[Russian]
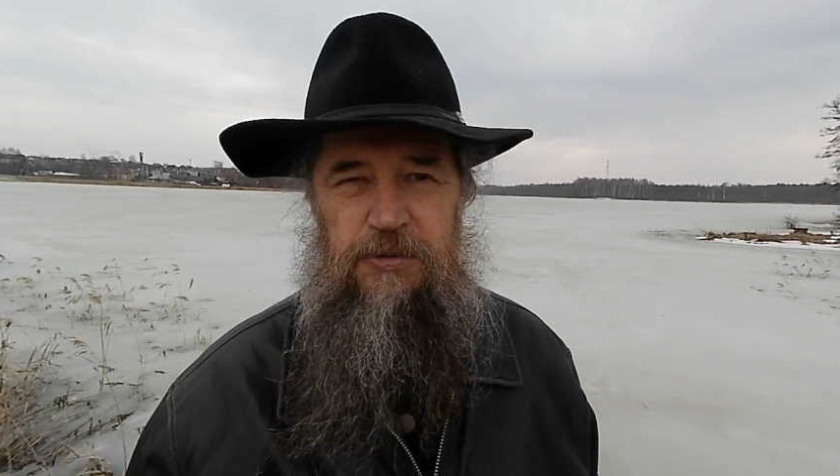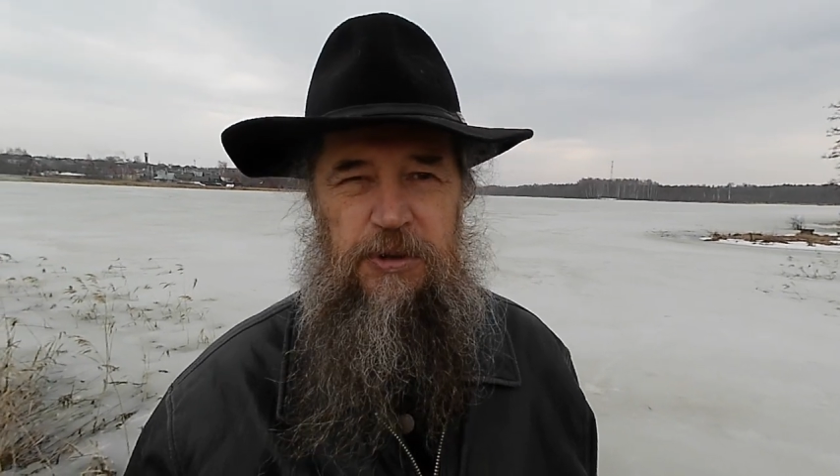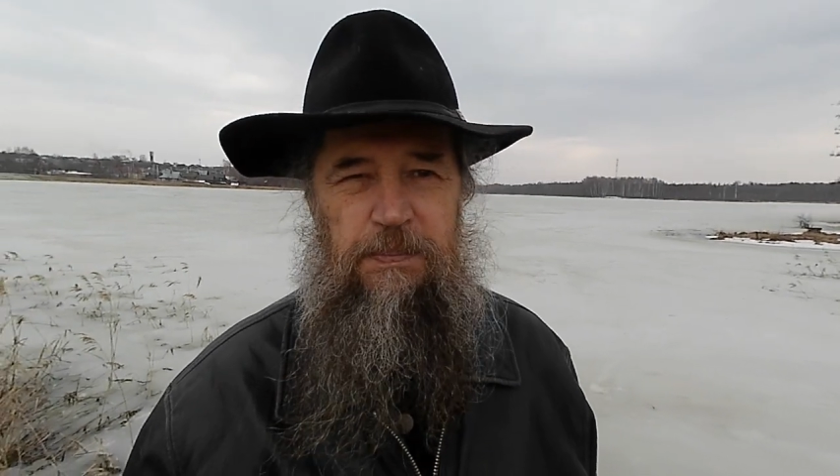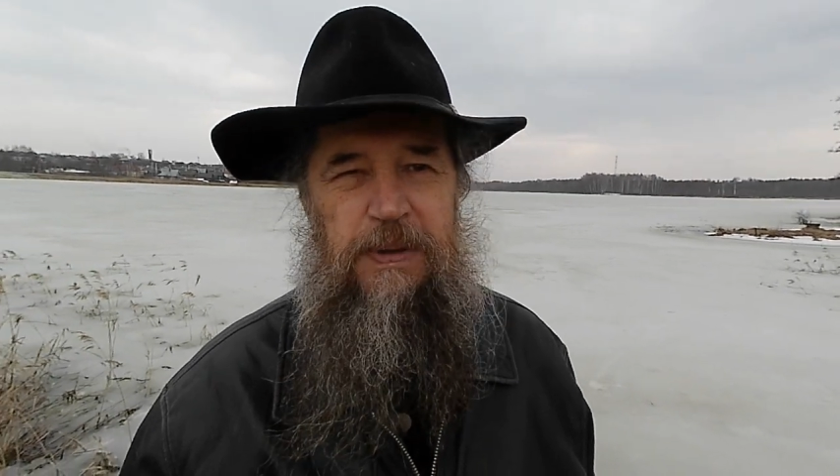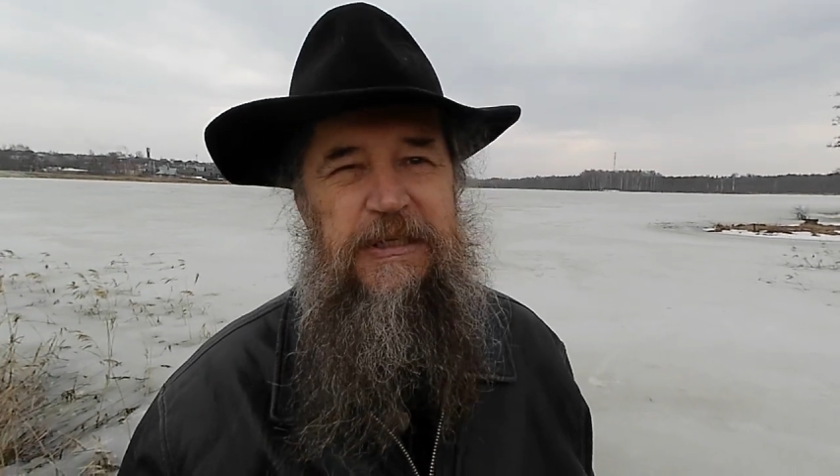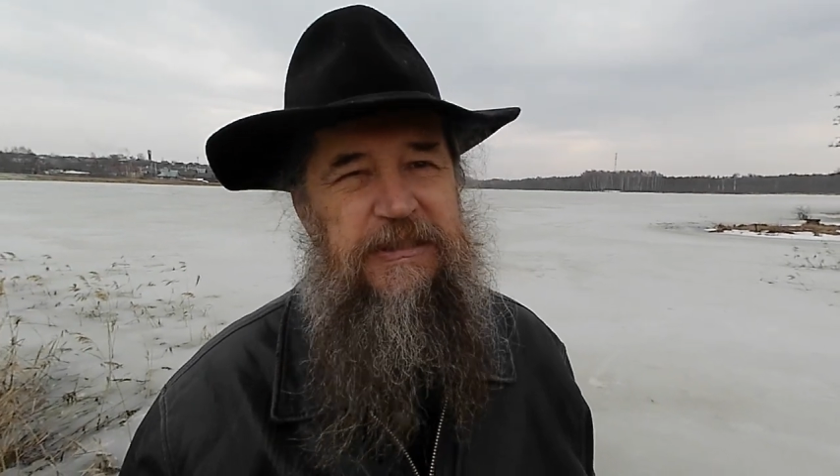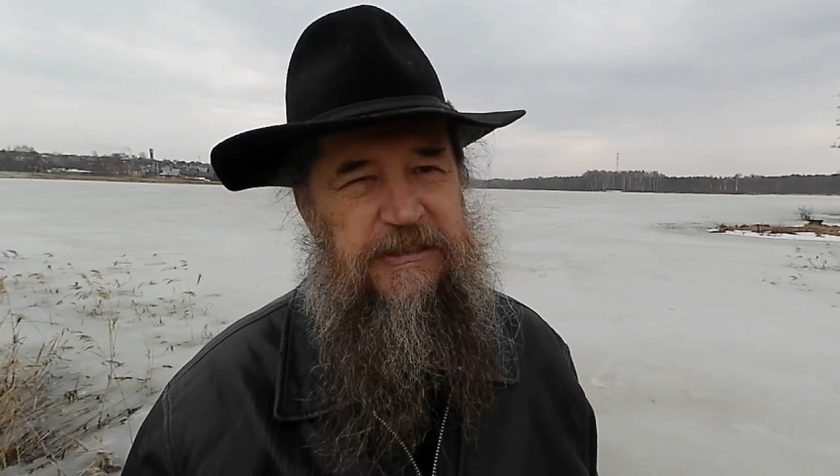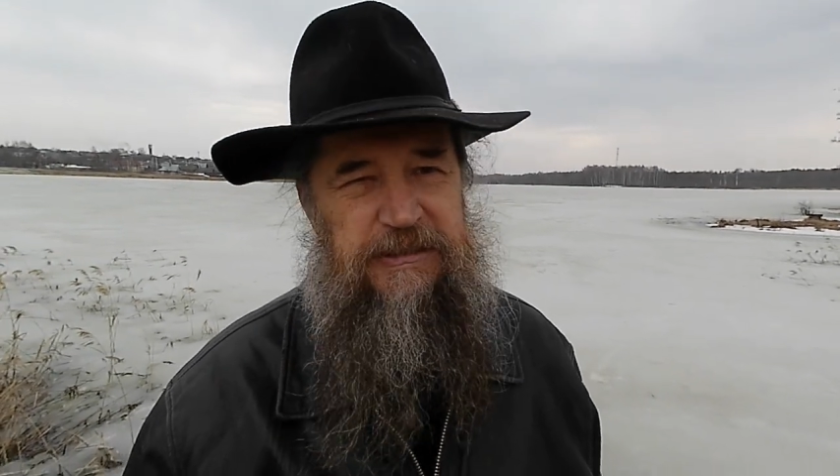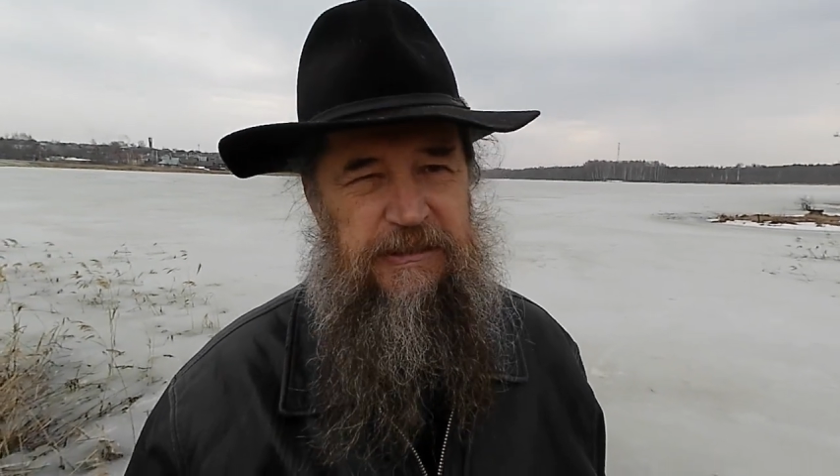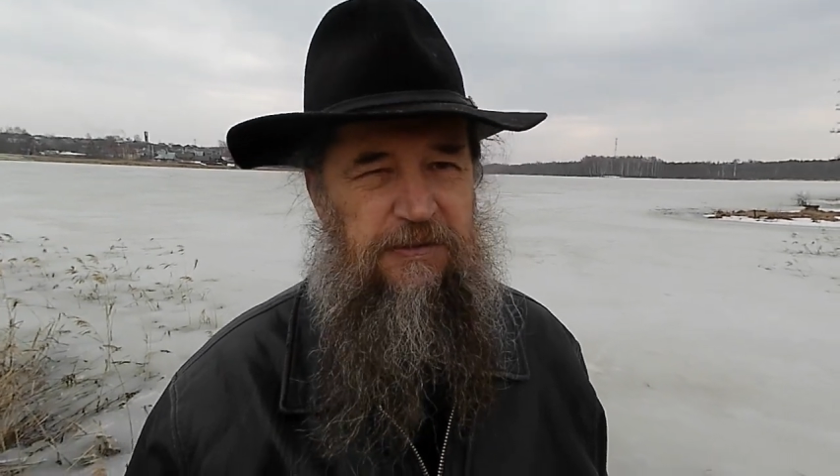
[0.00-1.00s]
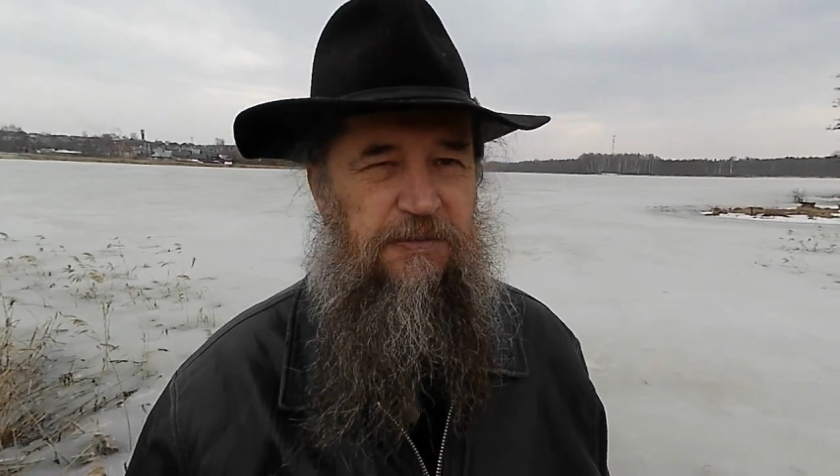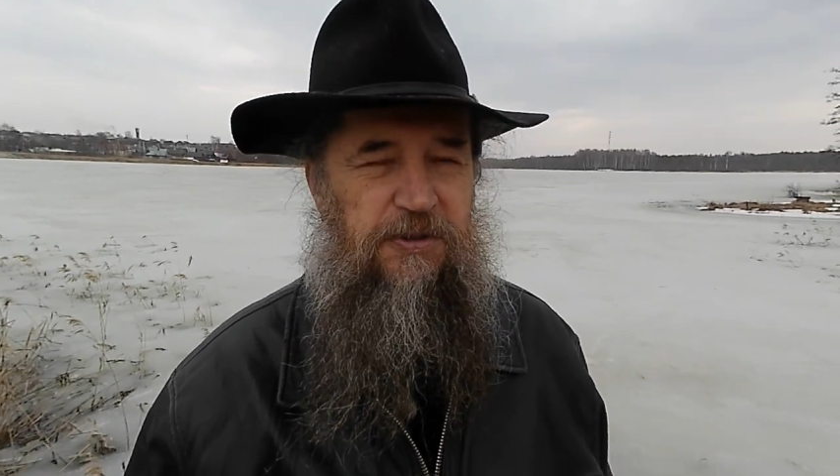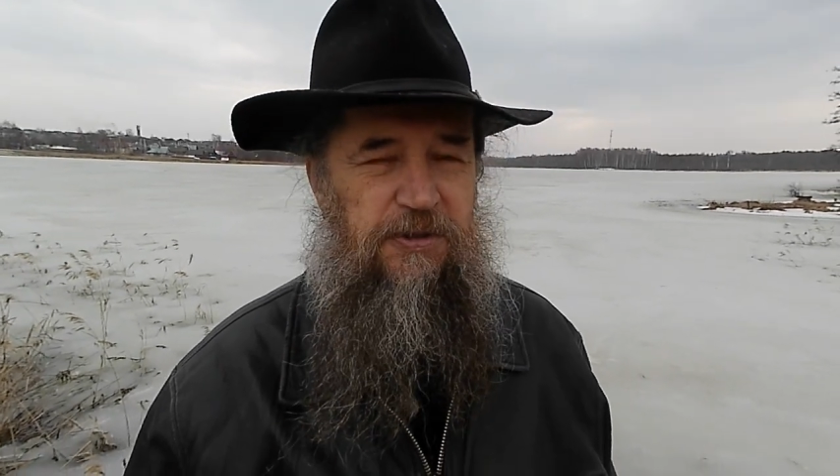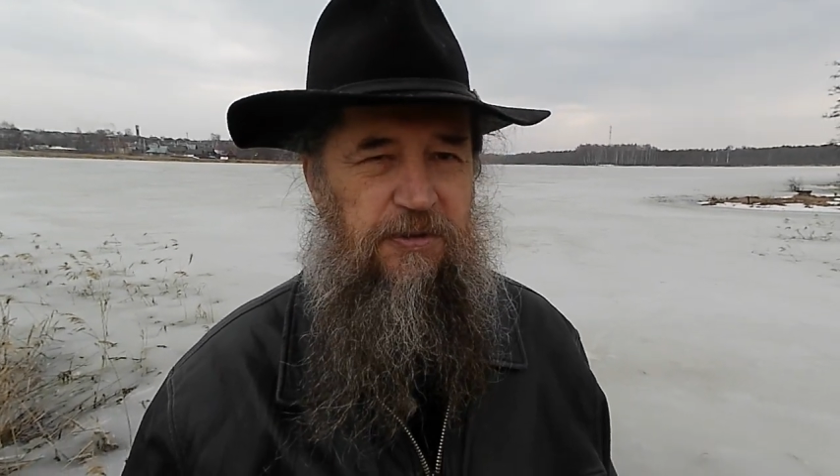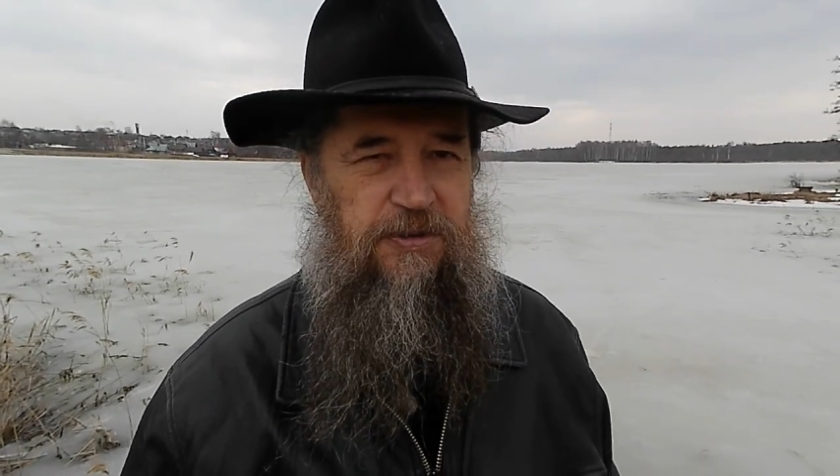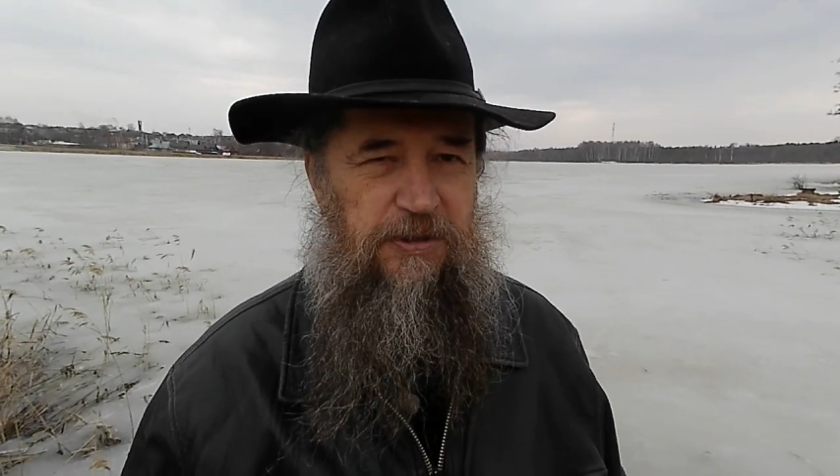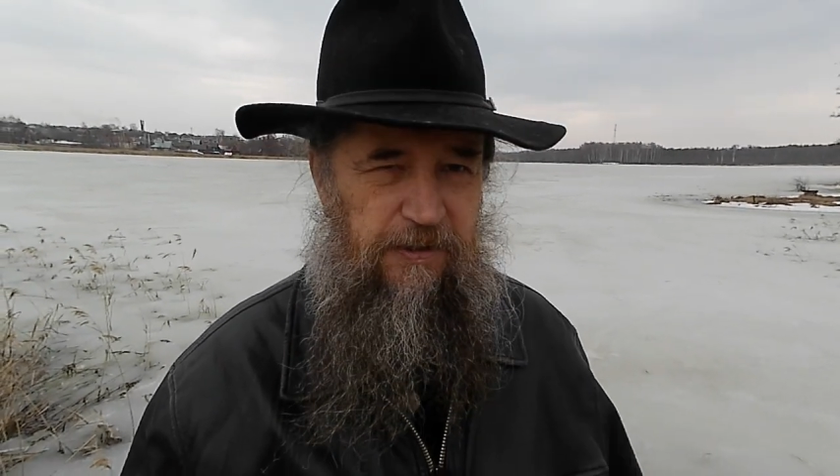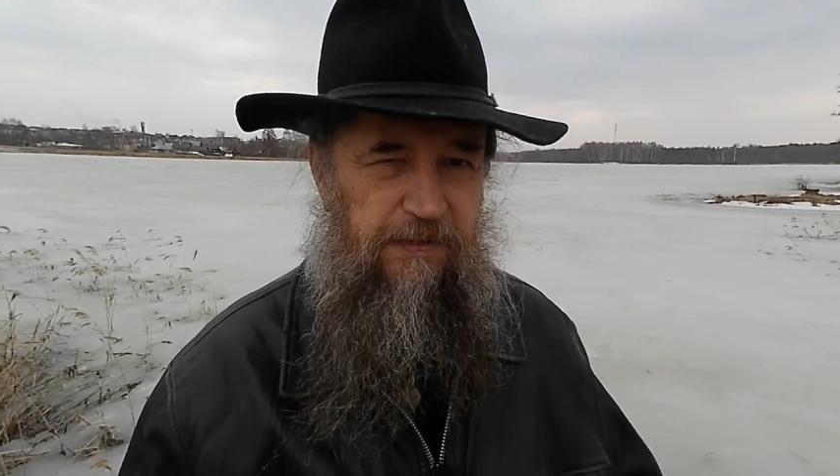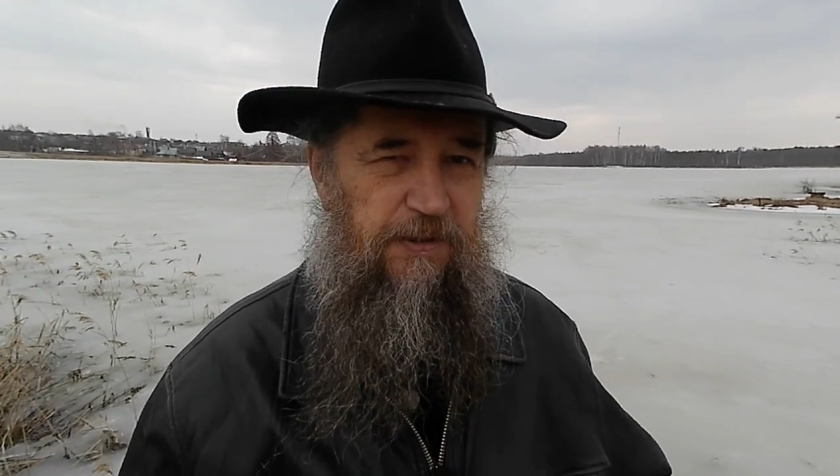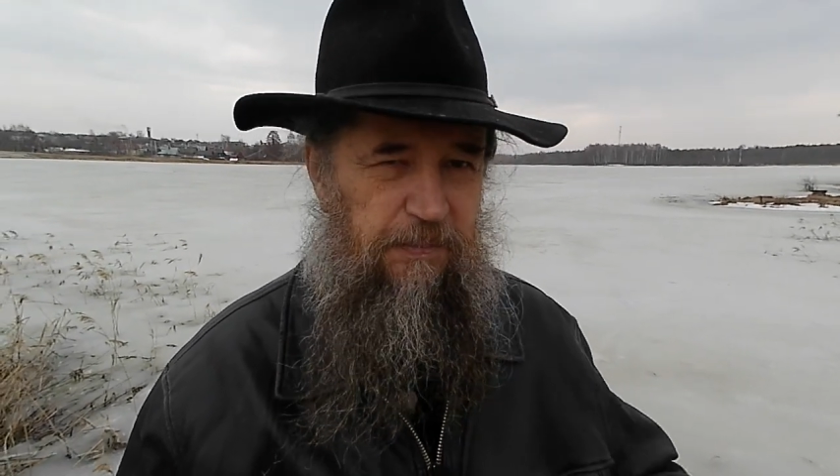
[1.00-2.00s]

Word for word: что ближний у нее человек,